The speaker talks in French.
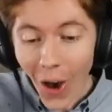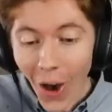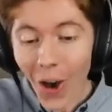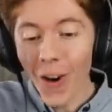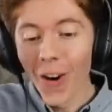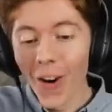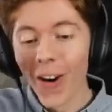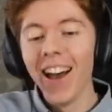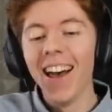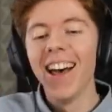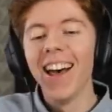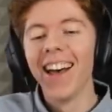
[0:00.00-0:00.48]

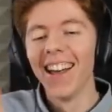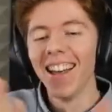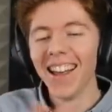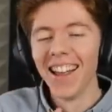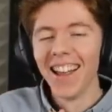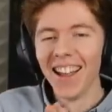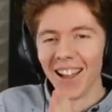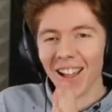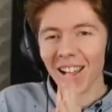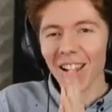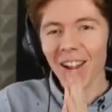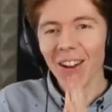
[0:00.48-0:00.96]
Oh
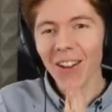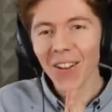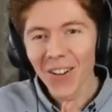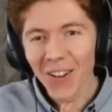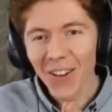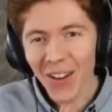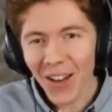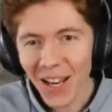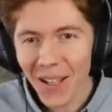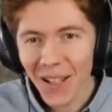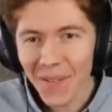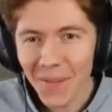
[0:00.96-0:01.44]
et le
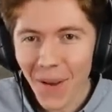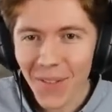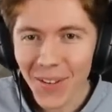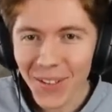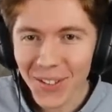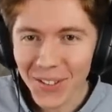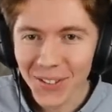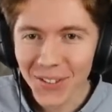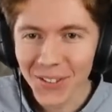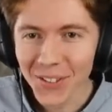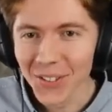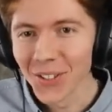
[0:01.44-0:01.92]
golem
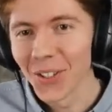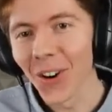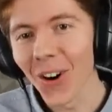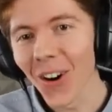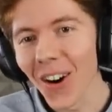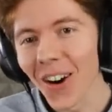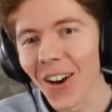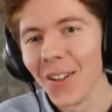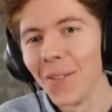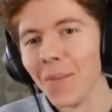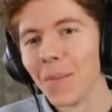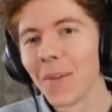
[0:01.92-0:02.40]
avec une
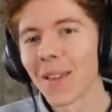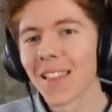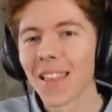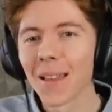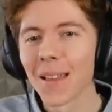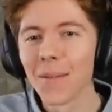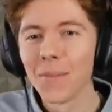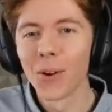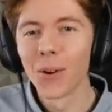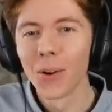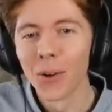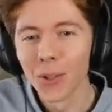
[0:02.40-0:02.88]
couronne Mais
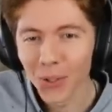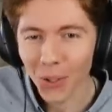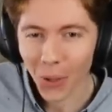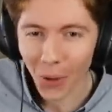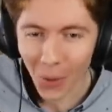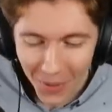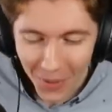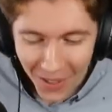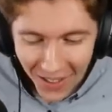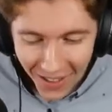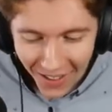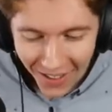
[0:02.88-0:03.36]
c'est beaucoup
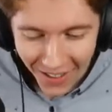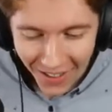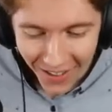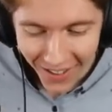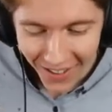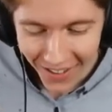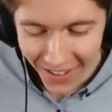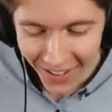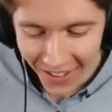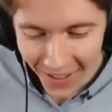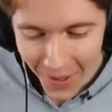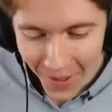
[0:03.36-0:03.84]
trop bien
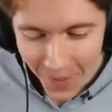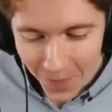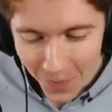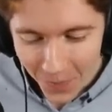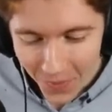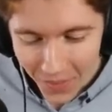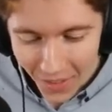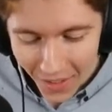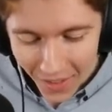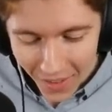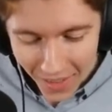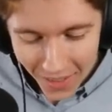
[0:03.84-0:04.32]

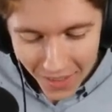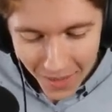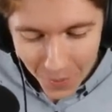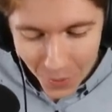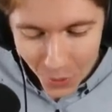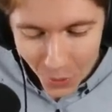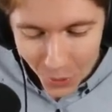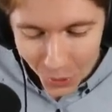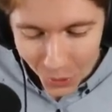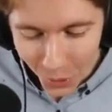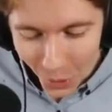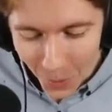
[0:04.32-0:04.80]
C'est
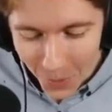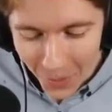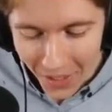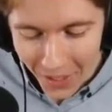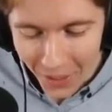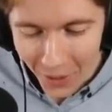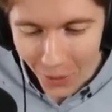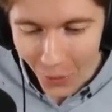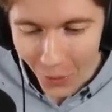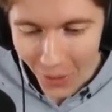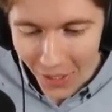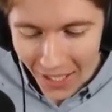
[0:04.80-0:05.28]
beaucoup trop
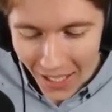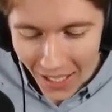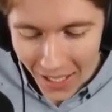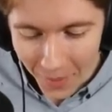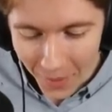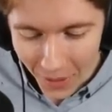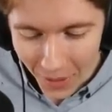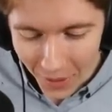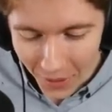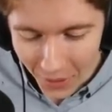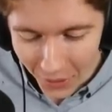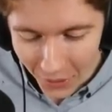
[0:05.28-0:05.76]

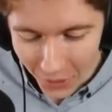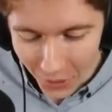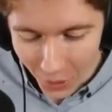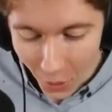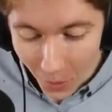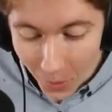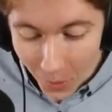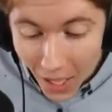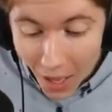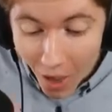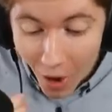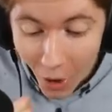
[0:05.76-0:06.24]
incroyable Gang de
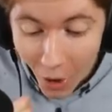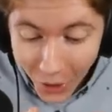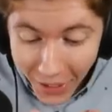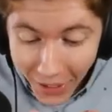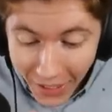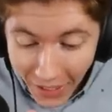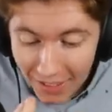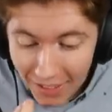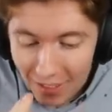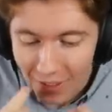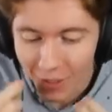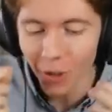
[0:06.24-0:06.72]
gobelins, oh,
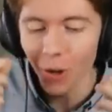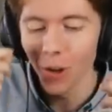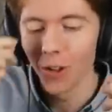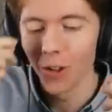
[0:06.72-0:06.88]
regardez les...